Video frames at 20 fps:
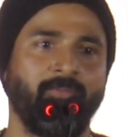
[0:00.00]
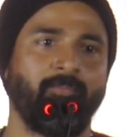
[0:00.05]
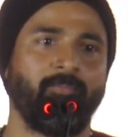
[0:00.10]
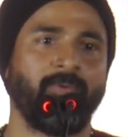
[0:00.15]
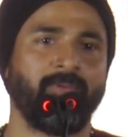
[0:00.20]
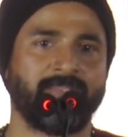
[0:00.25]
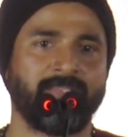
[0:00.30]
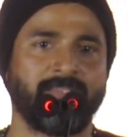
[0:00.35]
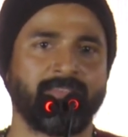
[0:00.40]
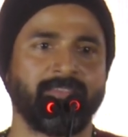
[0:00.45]

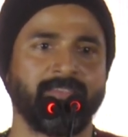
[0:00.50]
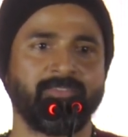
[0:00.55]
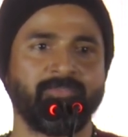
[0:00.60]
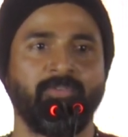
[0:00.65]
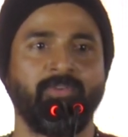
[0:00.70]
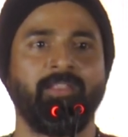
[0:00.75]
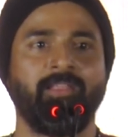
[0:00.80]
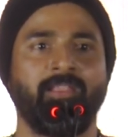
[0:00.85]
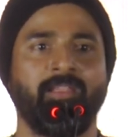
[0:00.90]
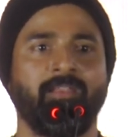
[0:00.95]
இப்போ
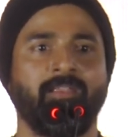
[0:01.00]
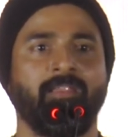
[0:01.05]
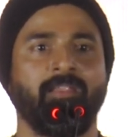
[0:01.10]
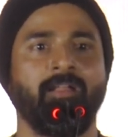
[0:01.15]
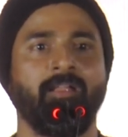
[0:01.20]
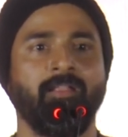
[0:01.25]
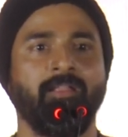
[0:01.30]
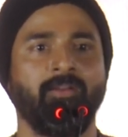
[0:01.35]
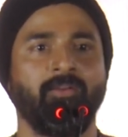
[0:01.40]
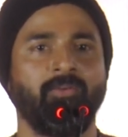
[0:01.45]
சக்ஸஸ்ஃபுல் டைரக்டர்
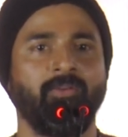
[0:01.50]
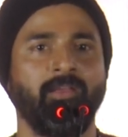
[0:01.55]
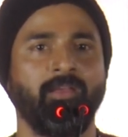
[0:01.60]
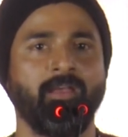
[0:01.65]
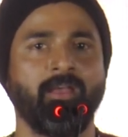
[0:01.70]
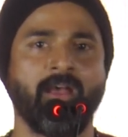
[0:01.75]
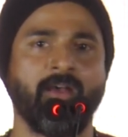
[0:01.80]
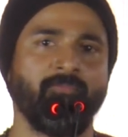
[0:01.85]
ஆனால் கூட